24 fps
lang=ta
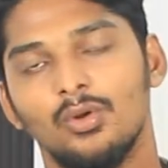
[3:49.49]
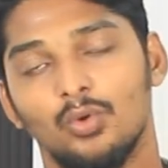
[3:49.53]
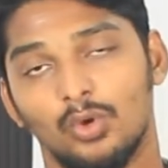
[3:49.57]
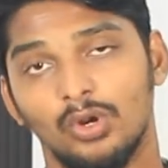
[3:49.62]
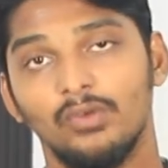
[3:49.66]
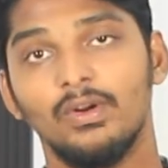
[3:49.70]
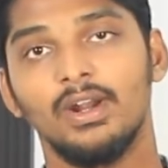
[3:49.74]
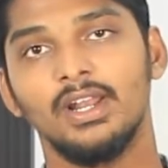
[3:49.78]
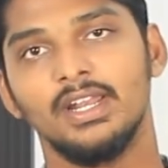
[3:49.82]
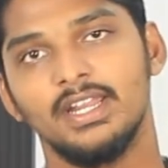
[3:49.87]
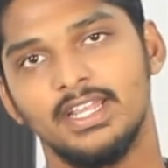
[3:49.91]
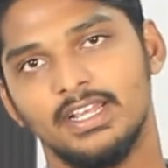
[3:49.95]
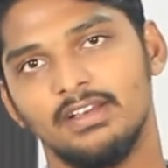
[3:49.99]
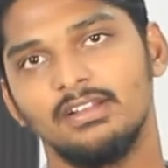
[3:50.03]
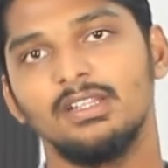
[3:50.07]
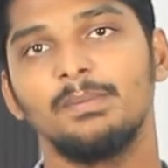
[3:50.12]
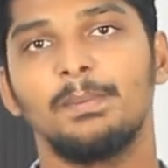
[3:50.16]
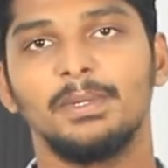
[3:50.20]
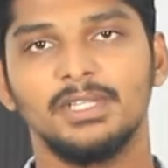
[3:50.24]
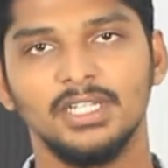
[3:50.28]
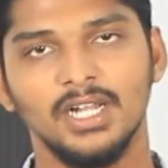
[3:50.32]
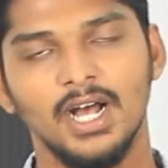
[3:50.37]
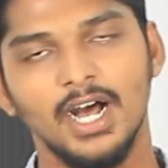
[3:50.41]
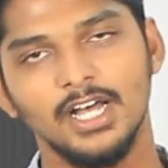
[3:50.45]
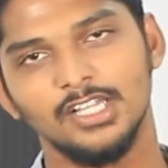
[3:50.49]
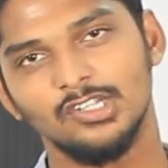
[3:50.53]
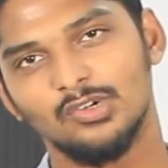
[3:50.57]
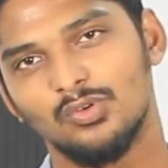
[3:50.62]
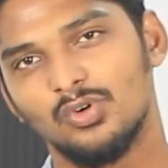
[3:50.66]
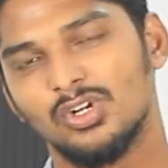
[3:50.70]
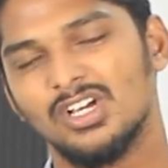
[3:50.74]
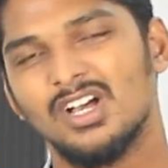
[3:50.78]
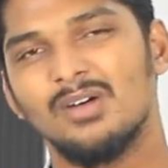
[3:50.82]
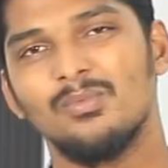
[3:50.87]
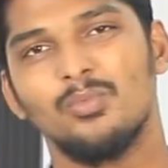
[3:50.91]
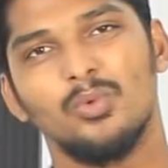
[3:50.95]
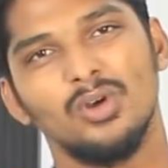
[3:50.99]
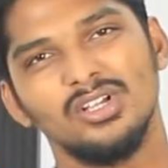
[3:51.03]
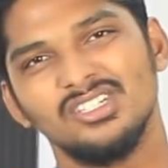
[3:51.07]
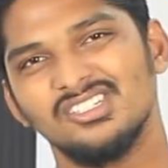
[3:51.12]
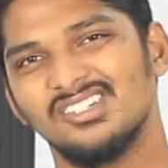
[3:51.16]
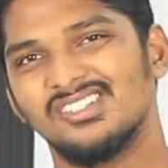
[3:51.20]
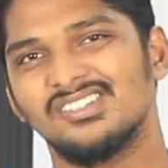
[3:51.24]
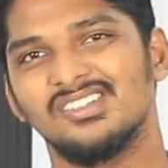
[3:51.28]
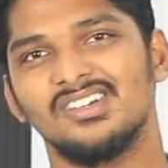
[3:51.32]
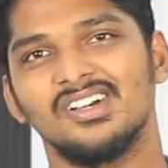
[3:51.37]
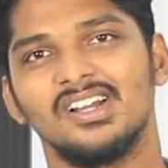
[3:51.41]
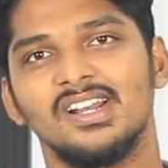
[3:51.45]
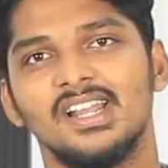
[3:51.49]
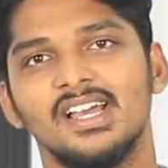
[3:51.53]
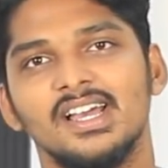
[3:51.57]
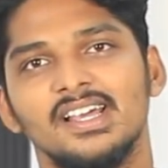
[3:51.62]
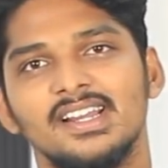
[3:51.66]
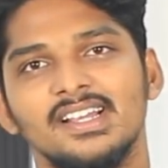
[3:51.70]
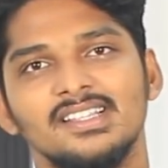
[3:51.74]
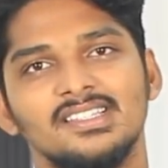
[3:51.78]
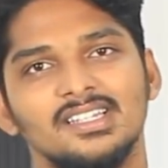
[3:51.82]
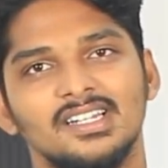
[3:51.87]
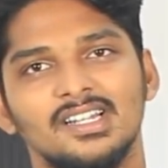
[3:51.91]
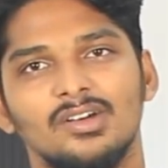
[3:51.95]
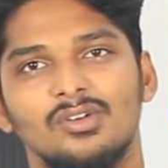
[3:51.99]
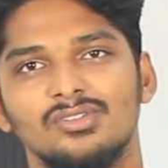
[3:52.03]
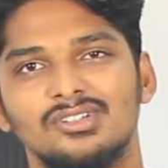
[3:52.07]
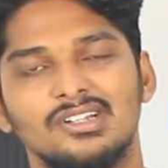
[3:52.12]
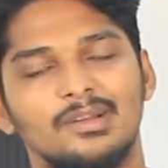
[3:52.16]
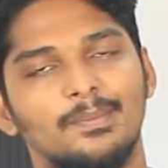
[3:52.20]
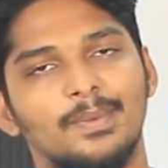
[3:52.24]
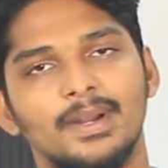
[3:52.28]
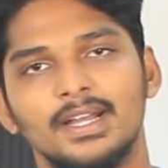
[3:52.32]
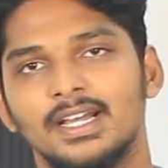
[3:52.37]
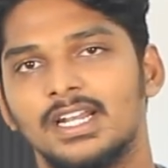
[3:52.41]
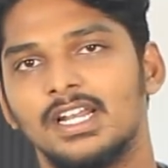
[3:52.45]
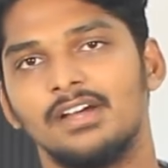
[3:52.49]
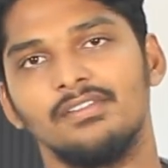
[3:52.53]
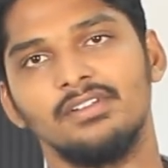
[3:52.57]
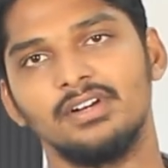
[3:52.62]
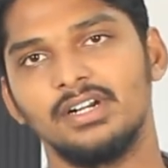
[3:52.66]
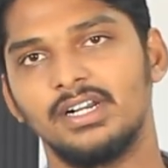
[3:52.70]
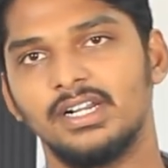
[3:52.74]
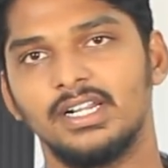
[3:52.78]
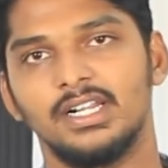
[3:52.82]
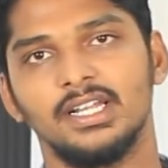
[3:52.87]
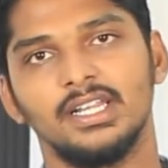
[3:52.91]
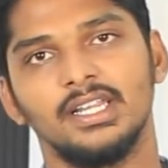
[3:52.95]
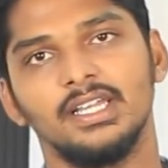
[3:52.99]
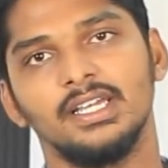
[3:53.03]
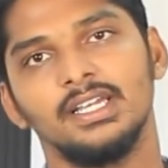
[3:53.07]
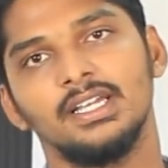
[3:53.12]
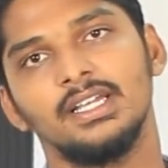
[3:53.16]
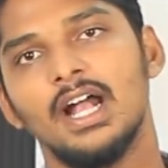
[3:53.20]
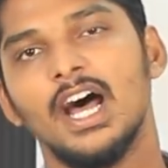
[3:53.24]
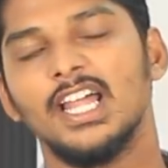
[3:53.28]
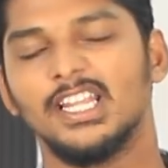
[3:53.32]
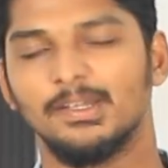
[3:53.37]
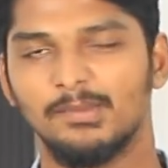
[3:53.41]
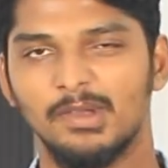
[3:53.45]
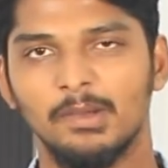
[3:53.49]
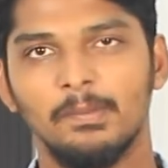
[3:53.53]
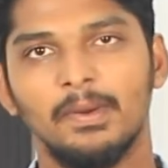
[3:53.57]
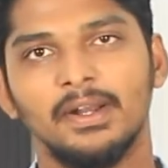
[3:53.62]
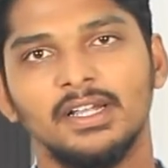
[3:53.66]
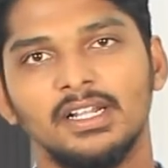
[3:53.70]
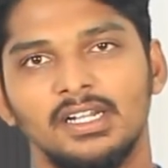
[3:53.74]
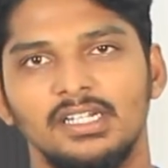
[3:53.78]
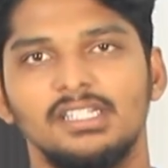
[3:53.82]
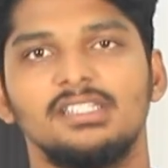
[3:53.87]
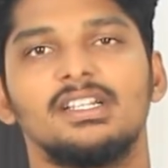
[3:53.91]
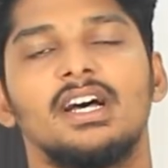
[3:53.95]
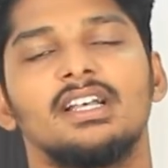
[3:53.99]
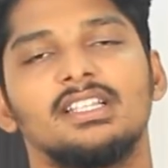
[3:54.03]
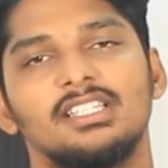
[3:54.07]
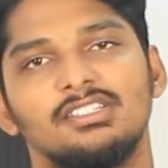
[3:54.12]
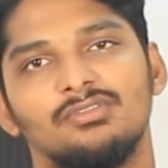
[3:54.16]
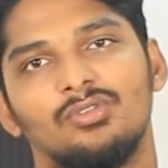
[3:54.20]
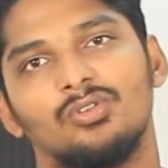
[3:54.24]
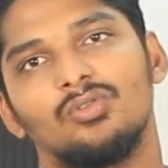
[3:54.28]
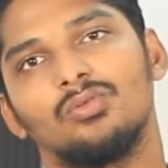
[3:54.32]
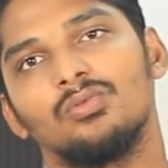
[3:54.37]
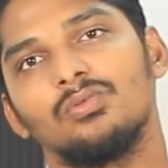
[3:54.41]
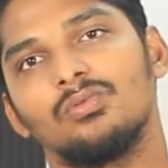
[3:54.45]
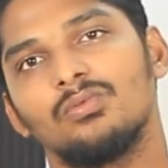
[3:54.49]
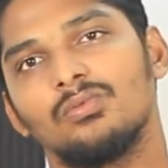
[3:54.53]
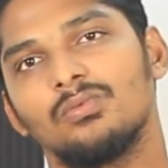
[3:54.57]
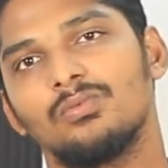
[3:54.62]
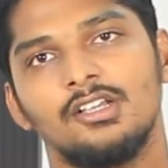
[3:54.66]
ஒருவேளை நீங்கள் வந்து பார்த்தீங்கன்னா ஆதரவு கொடுக்காம போய் வச்சுக்கோங்களேன் ரீசெண்டாக ஒரு சில படங்கள்லாம் வந்துருக்குது அந்த மாதிரி படங்கள் எனக்கு ஜாஸ்தி வரும்